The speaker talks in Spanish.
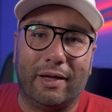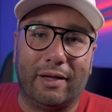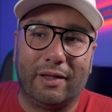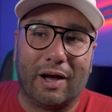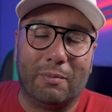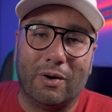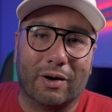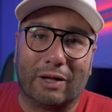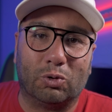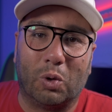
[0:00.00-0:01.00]
eh,
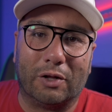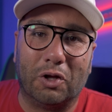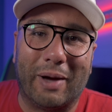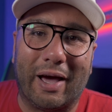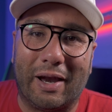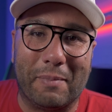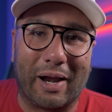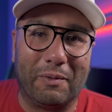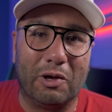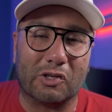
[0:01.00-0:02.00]
digamos, capturando imágenes
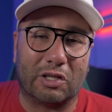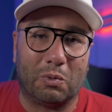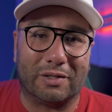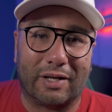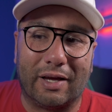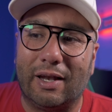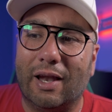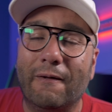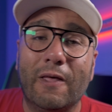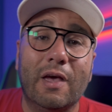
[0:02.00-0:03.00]
maravillosas de nuestra isla.